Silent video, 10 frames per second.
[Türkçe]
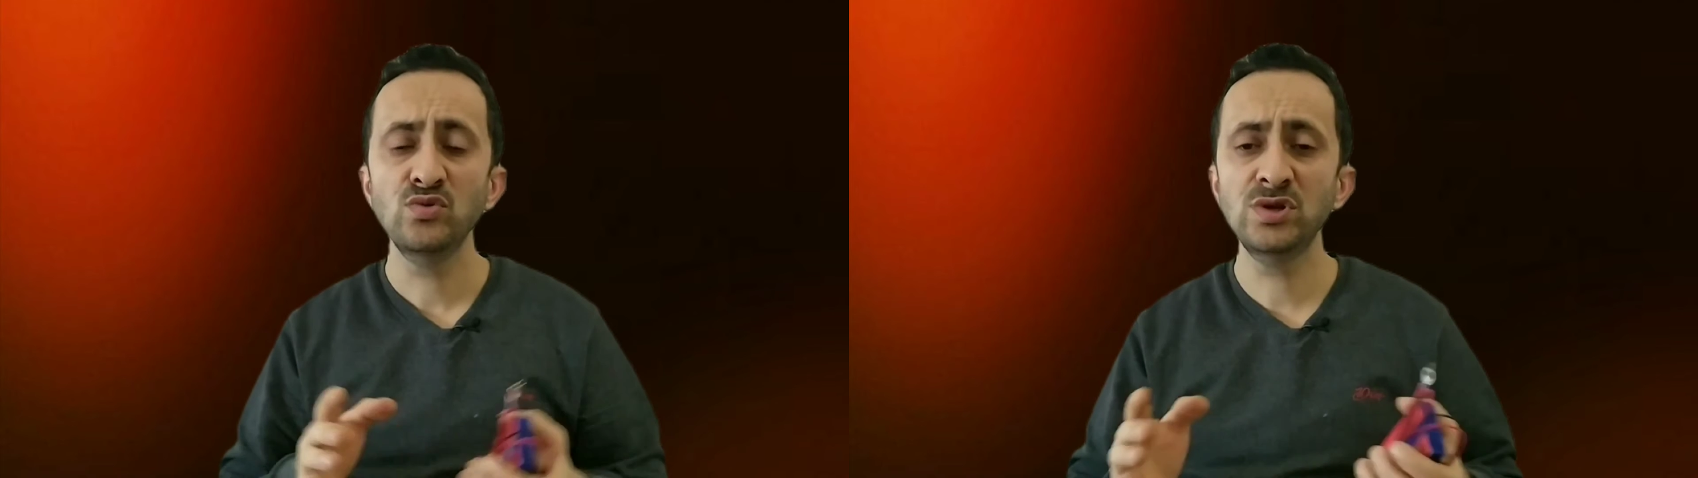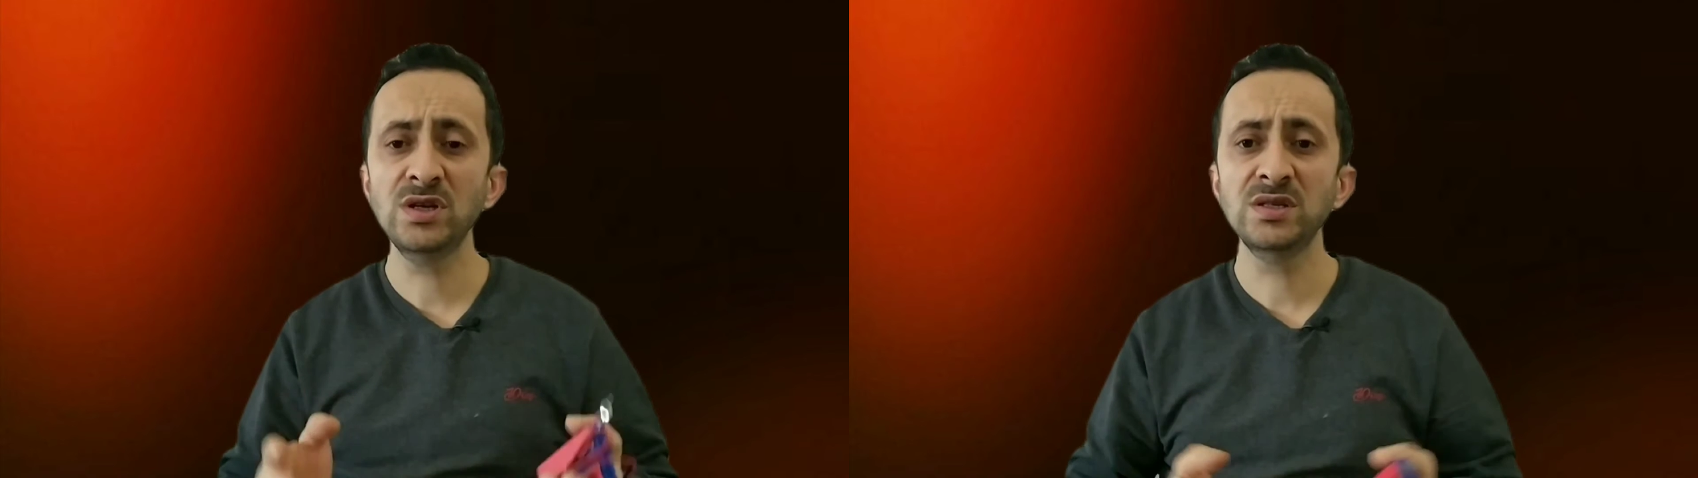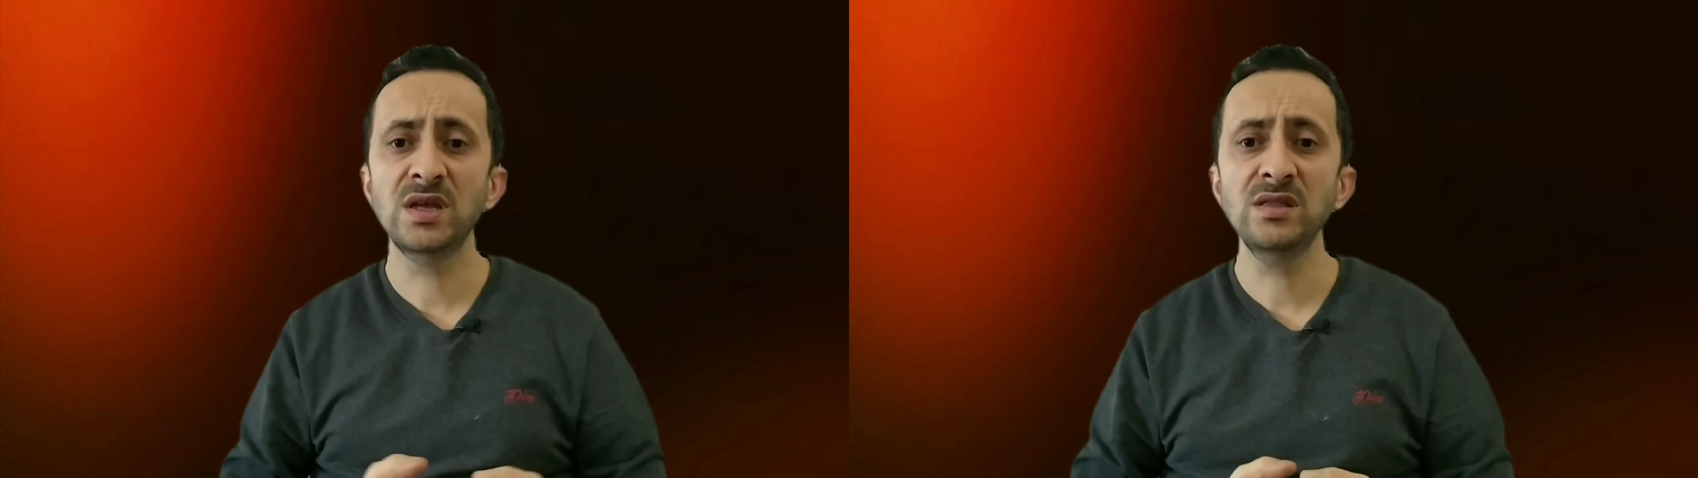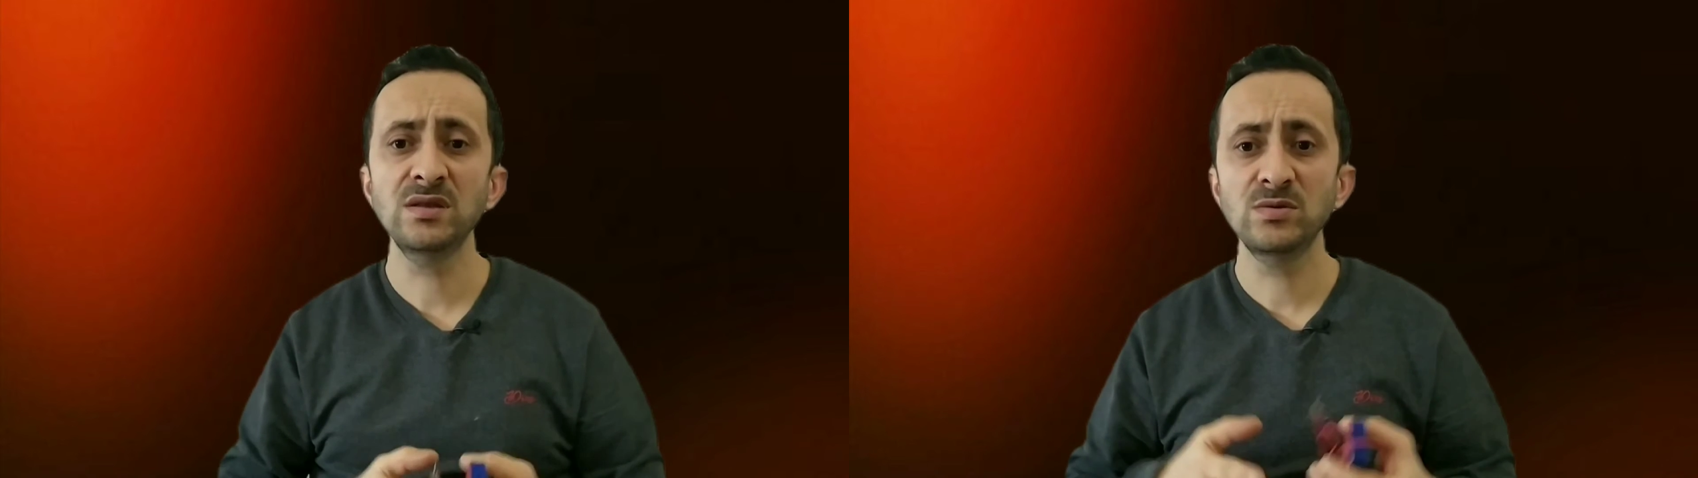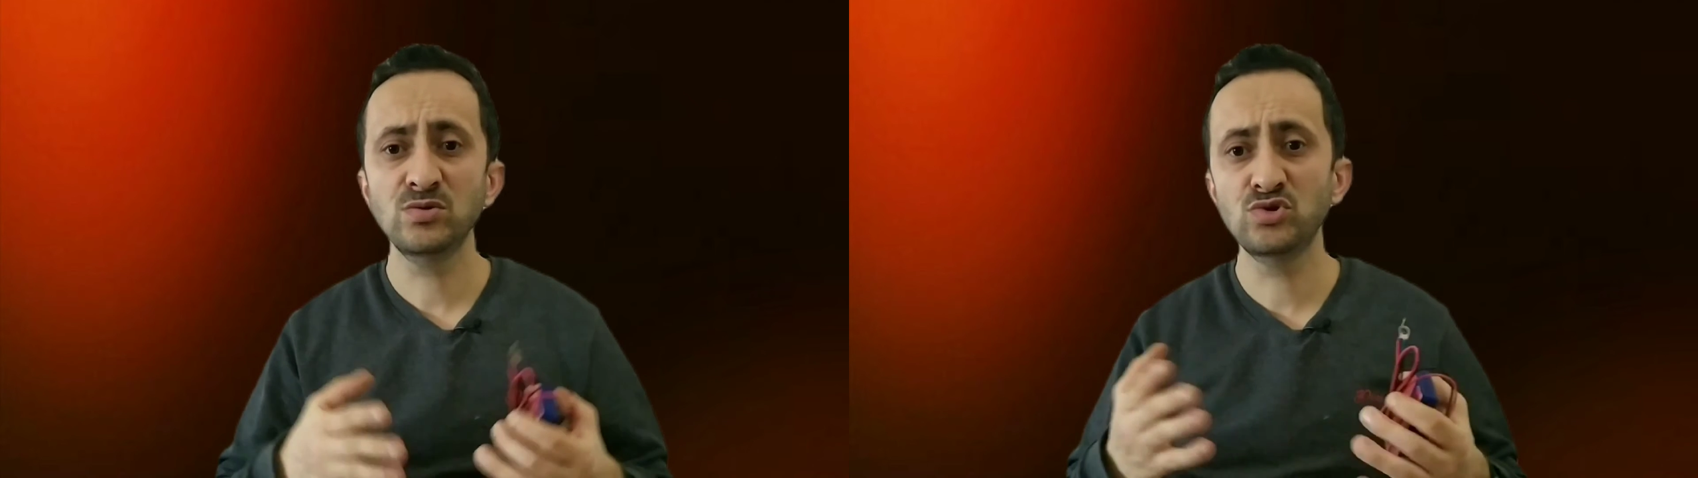üzerinden
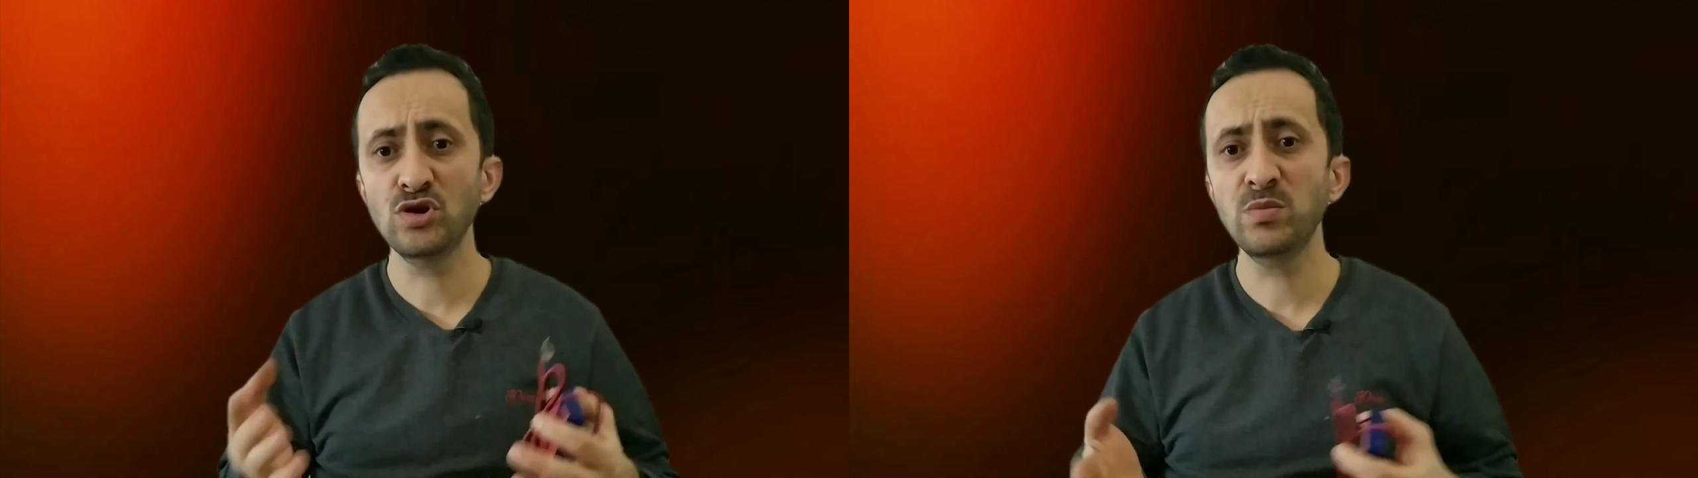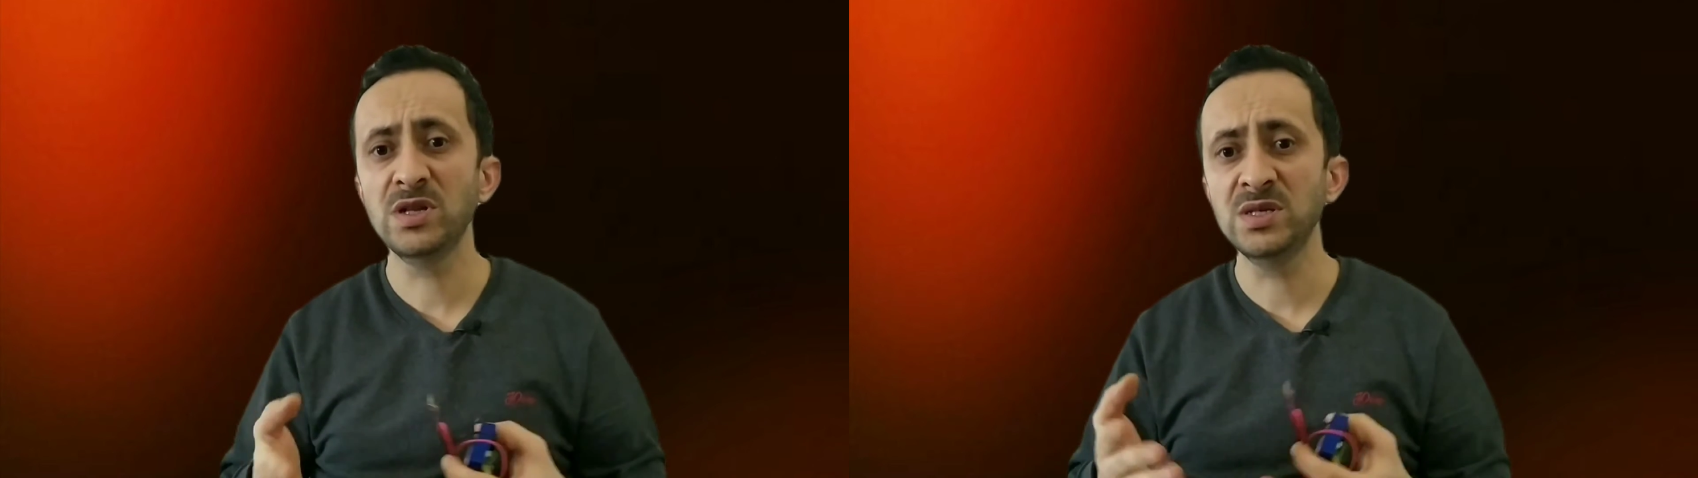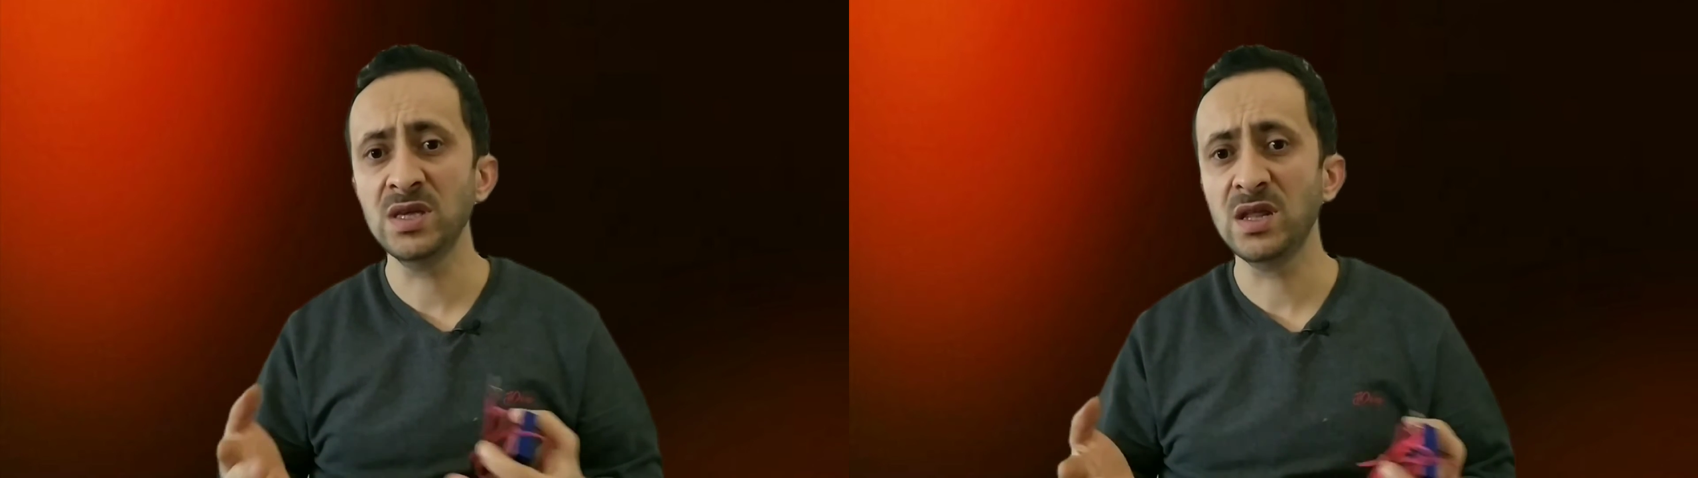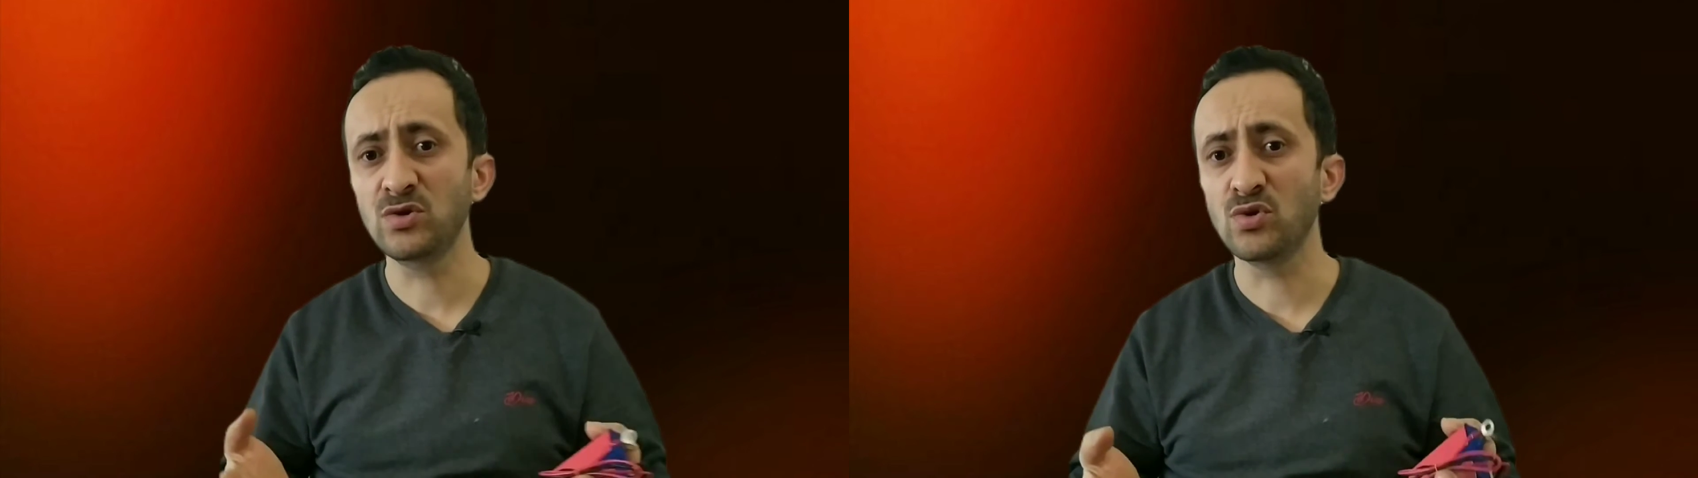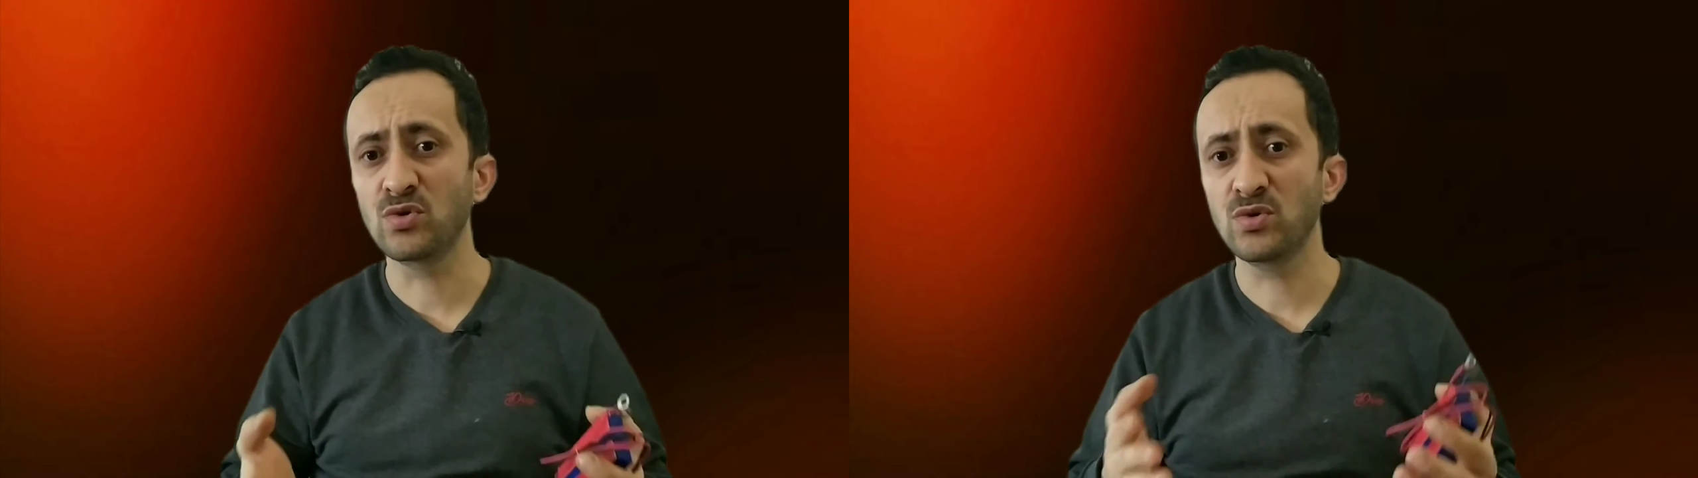sökmenize
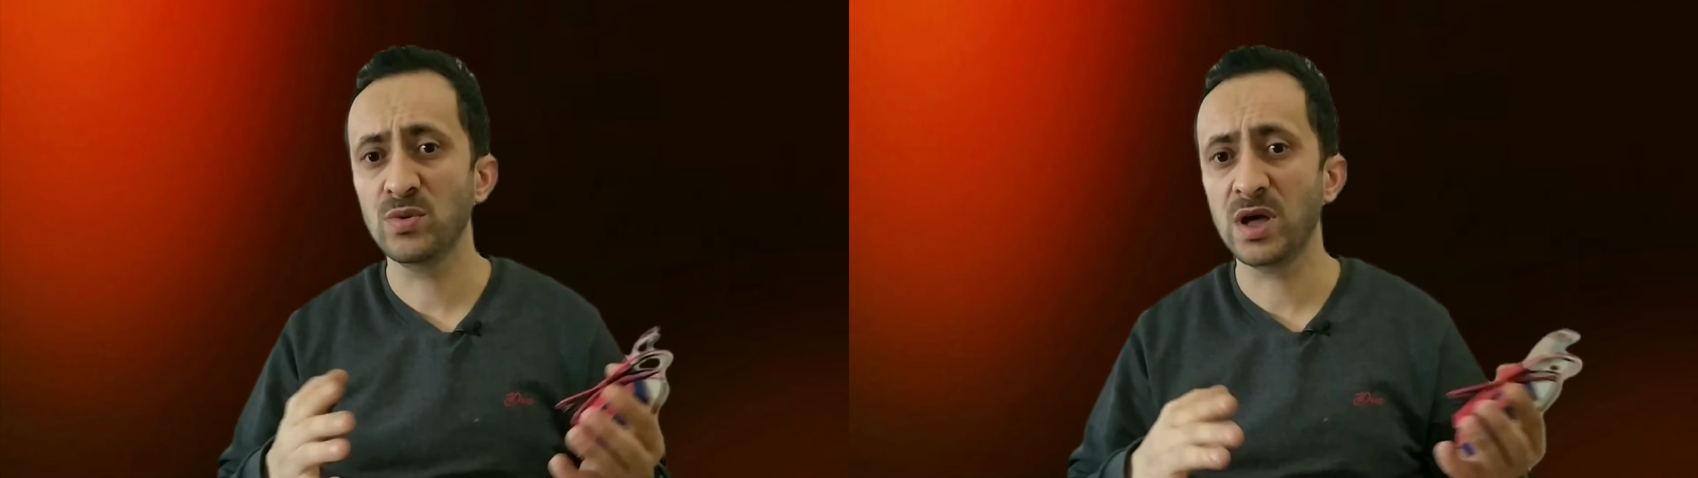gerek yok.